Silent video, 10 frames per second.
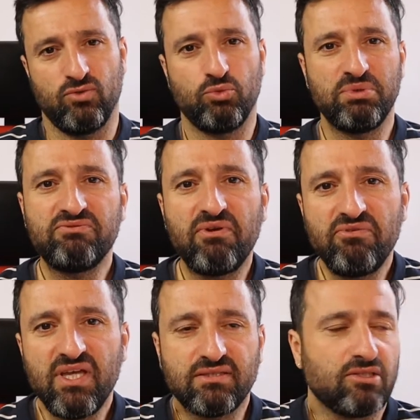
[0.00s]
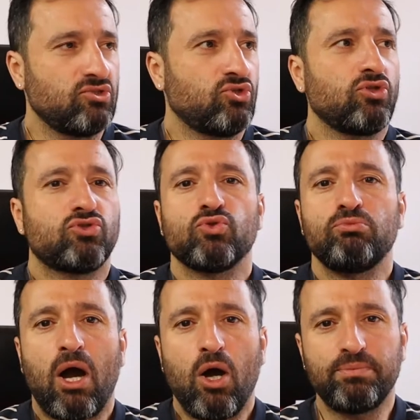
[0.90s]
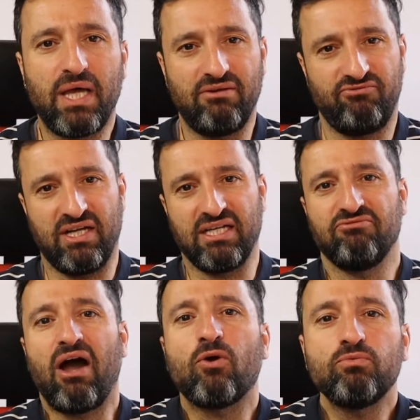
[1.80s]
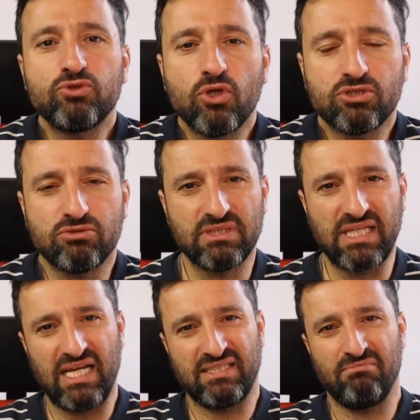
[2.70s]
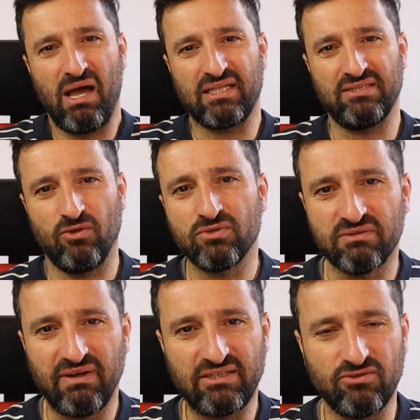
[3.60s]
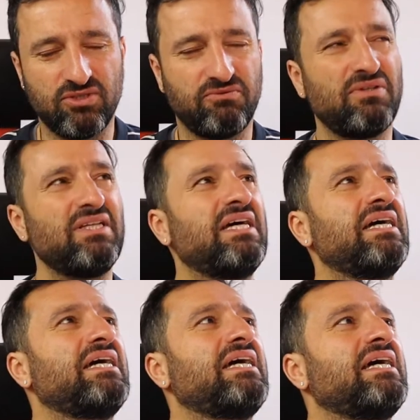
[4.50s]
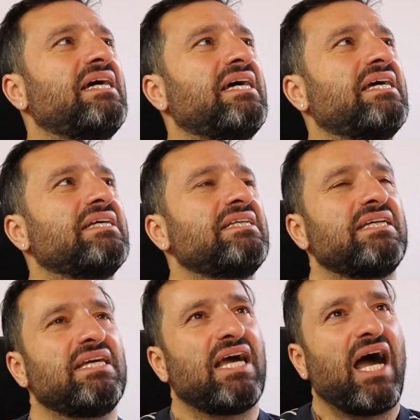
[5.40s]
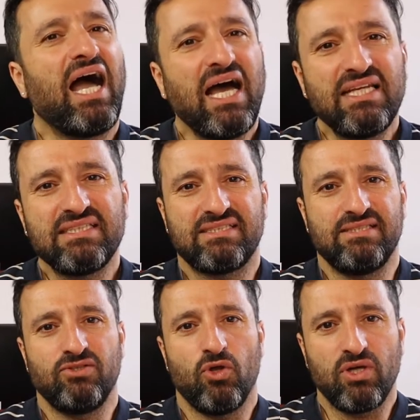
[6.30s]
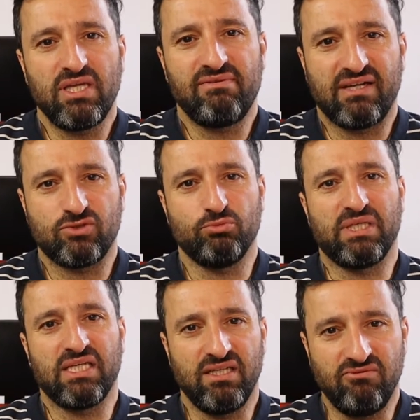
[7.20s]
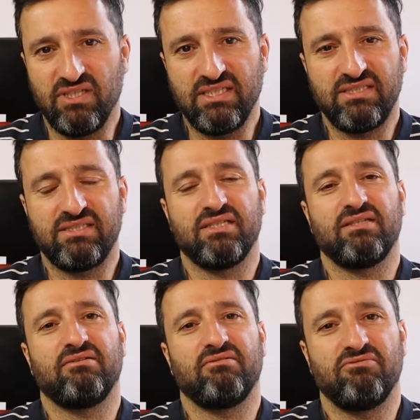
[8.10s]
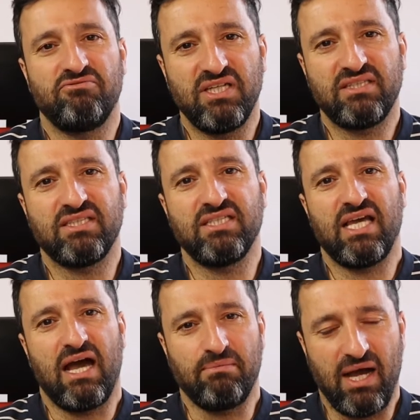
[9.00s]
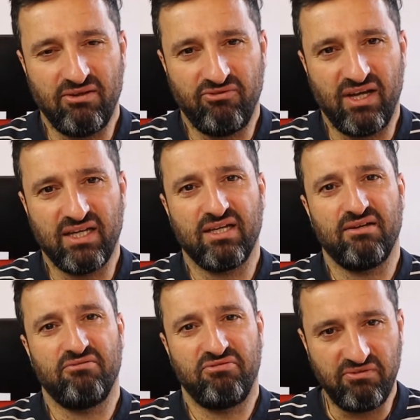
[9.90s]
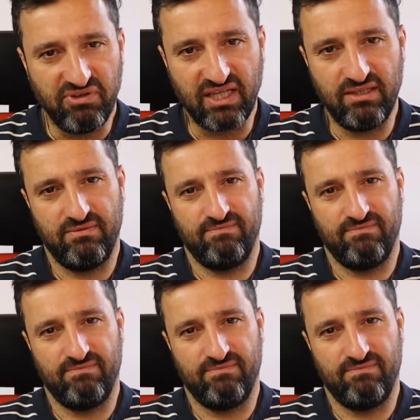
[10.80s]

Du bist verwirrt. Sollst du überhaupt anfangen? Warum sollst du das alles machen? Und so weiter und so fort. Alles Neue, was du beginnen willst, wird dich am Anfang verwirren.